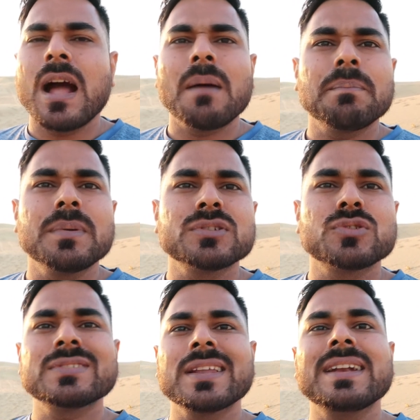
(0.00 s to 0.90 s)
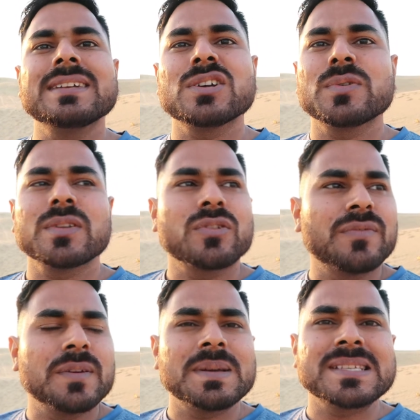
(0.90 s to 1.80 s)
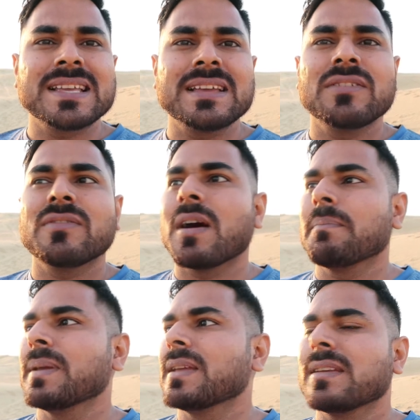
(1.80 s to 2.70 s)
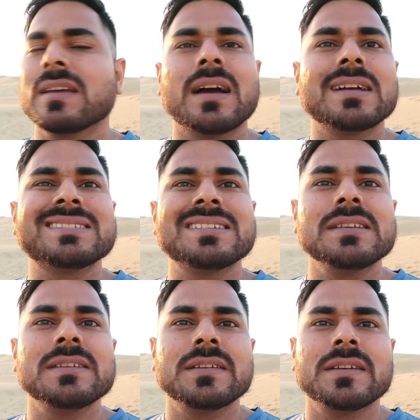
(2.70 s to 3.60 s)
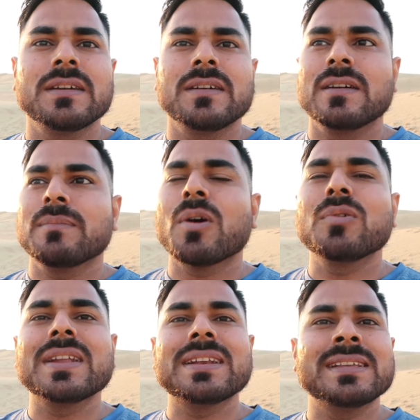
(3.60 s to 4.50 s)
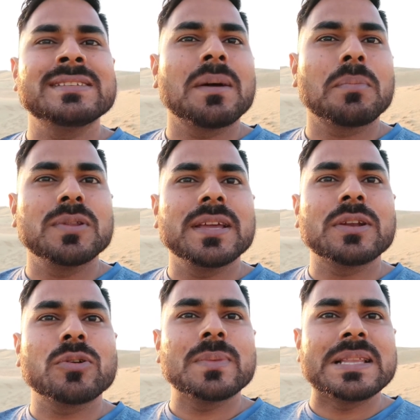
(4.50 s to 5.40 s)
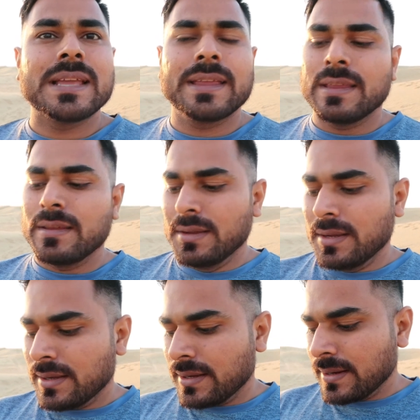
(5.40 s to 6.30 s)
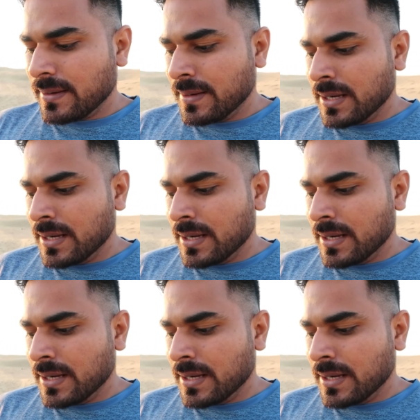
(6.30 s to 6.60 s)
आप स्विट्ज़रलैंड जाओगे क्यों फेमस है वहाँ पे अच्छी माउंटेन रेंज आपको देखने को मिल जाएंगी है ना